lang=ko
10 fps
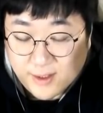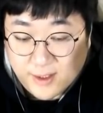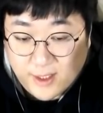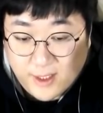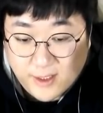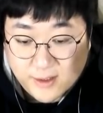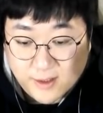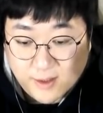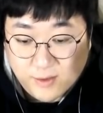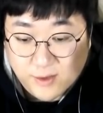그래
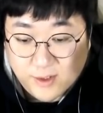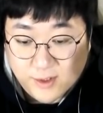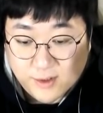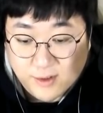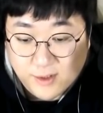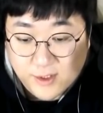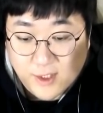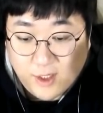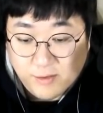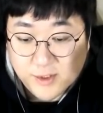저기 오늘은 그
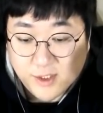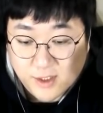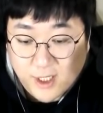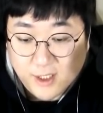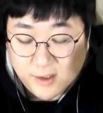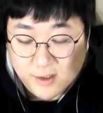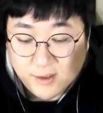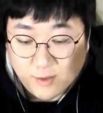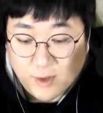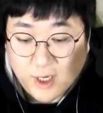인사 없이 그냥
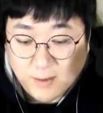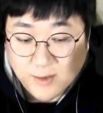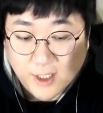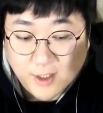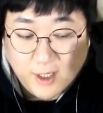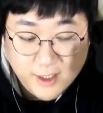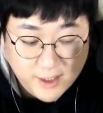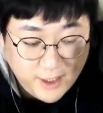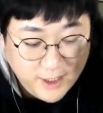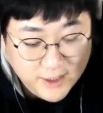어, 돌아가면 될 것
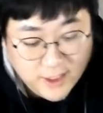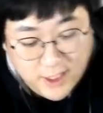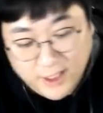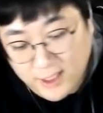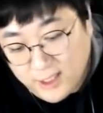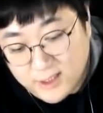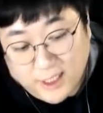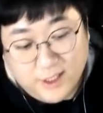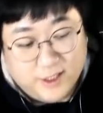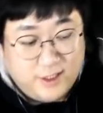같아. 자
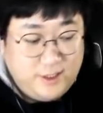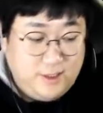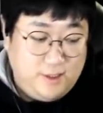차렷.